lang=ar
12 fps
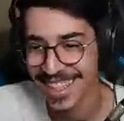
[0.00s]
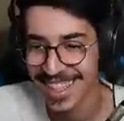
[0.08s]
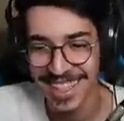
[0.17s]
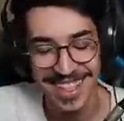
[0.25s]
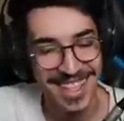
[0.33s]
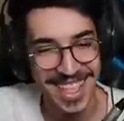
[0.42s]

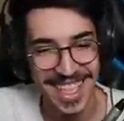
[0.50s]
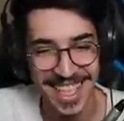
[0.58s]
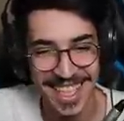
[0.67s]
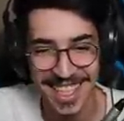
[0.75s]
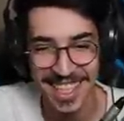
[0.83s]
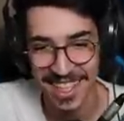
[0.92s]
انت تدري
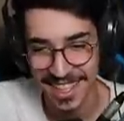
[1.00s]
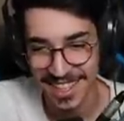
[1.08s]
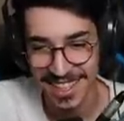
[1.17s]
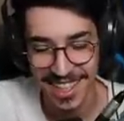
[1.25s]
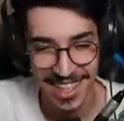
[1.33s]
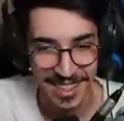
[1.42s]
آه،
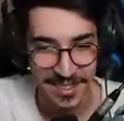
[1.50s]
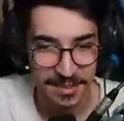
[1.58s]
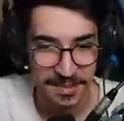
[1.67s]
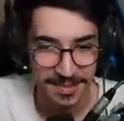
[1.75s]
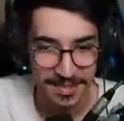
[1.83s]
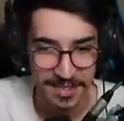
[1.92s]
اوكي
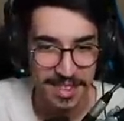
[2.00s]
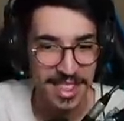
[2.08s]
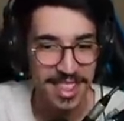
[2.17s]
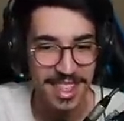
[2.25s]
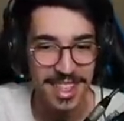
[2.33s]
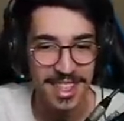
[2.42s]

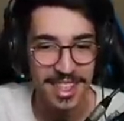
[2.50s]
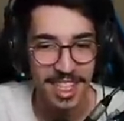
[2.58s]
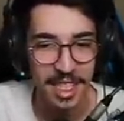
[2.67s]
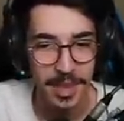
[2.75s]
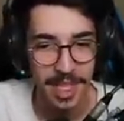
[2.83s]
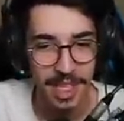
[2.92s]

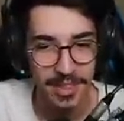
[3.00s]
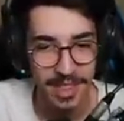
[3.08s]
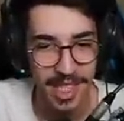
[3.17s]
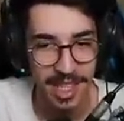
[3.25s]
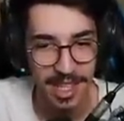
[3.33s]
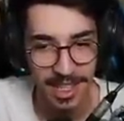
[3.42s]
توم
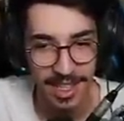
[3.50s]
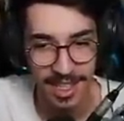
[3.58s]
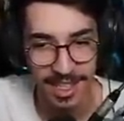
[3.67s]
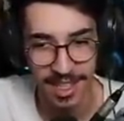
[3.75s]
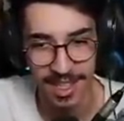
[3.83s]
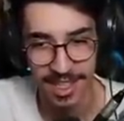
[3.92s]
يعرفني
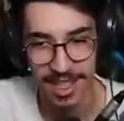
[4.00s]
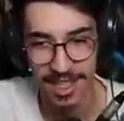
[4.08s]
اذا